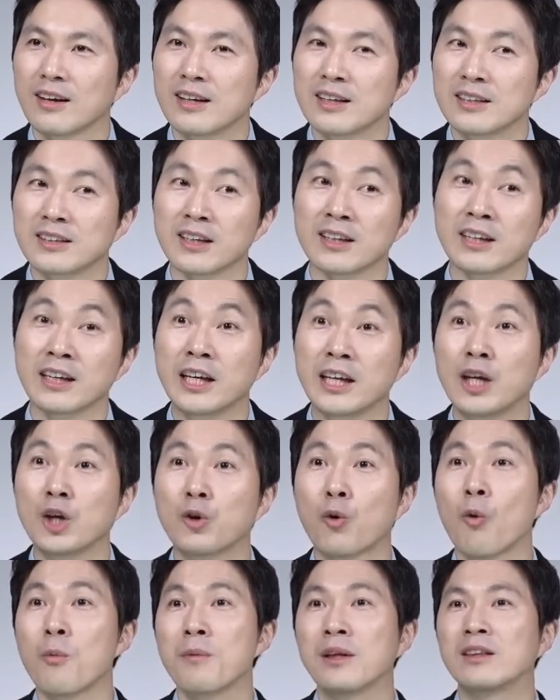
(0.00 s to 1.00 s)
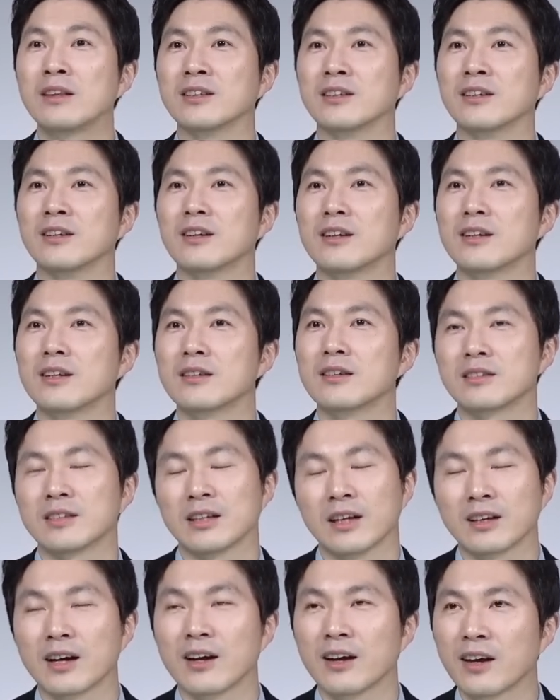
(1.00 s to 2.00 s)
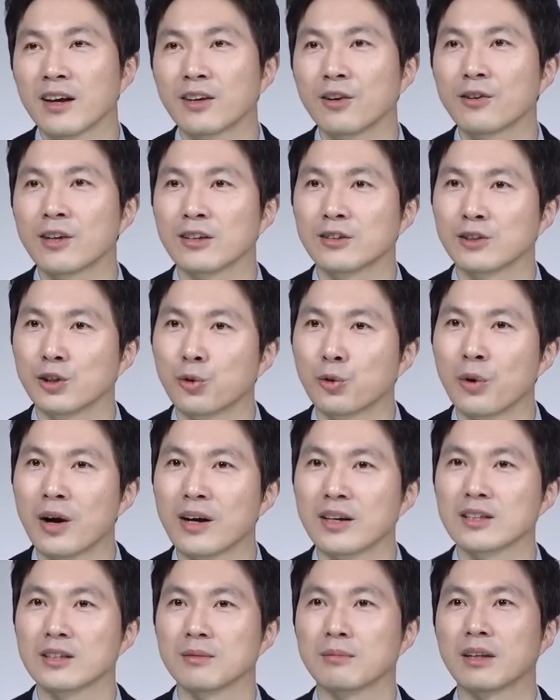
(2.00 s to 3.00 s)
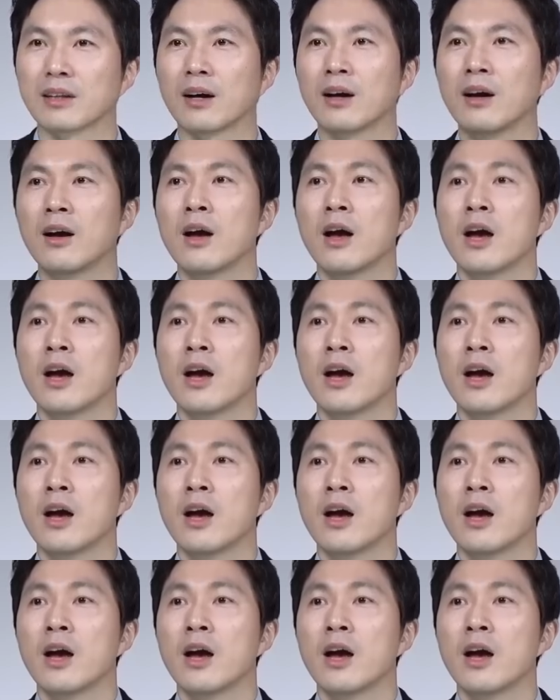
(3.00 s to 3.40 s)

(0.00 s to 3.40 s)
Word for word: 이제 이 고민들 제가 해결해 드리도록 하겠습니다.